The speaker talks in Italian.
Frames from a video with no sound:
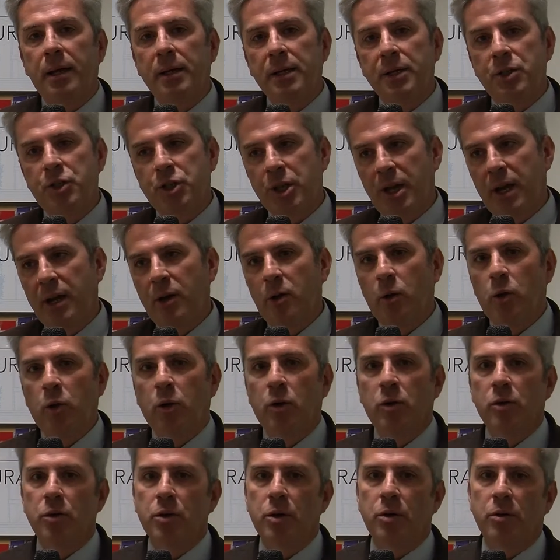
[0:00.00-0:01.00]

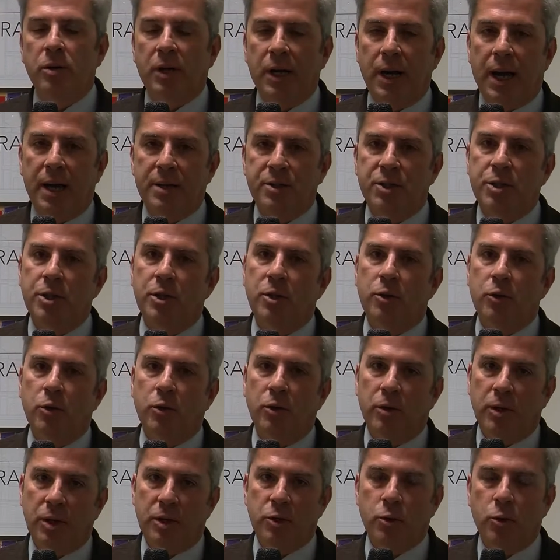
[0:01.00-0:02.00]
liceo
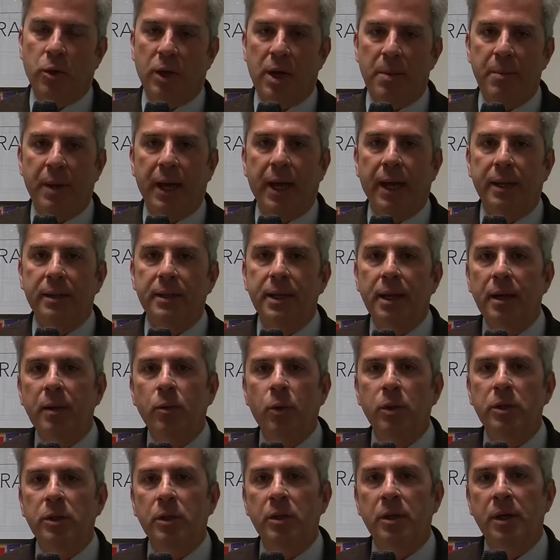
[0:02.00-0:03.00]
classico e scuola media,
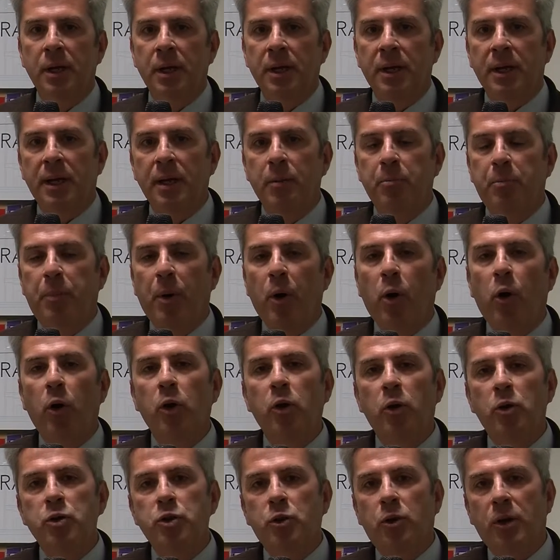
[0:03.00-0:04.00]
quindi il
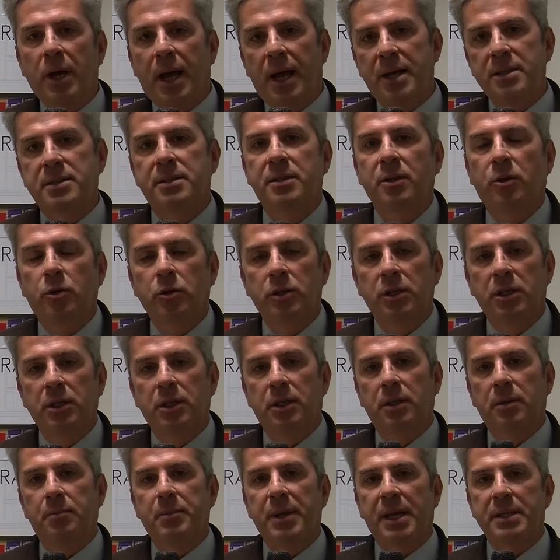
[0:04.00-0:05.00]
polo scolastico
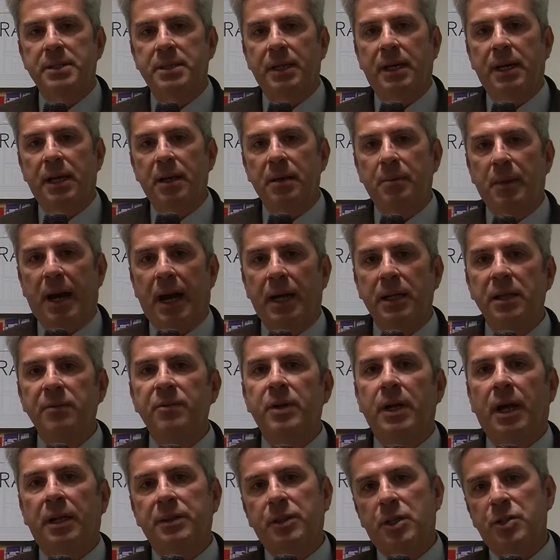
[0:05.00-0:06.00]
di Piazza Garibaldi
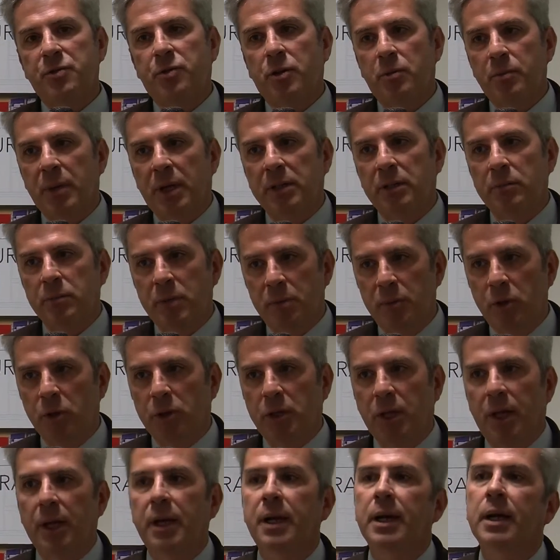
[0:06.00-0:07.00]
verrà trasformato in
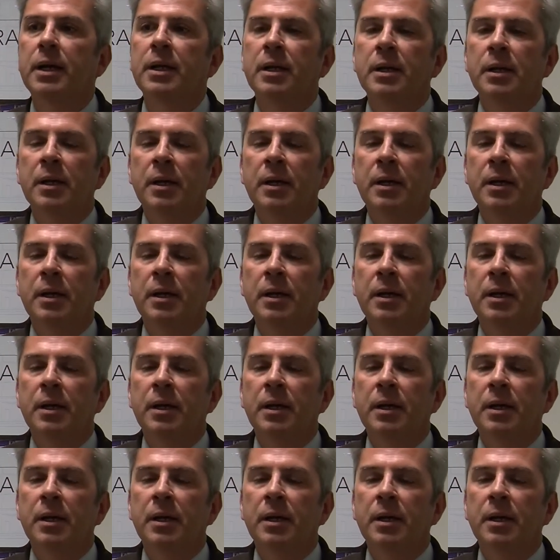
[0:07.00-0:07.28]
biblioteca.